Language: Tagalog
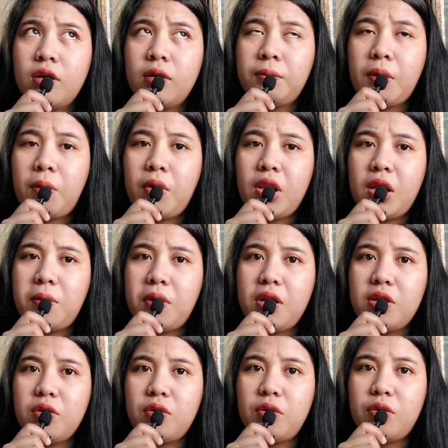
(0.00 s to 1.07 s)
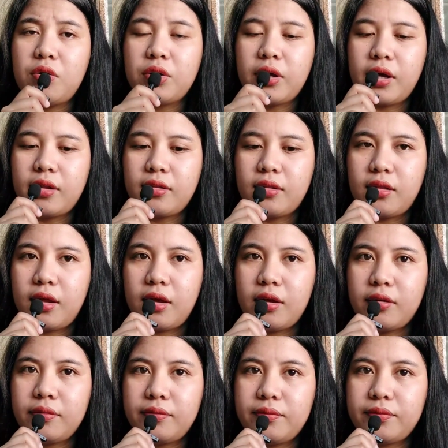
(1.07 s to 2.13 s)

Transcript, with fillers: pawala-wala yung kuryente.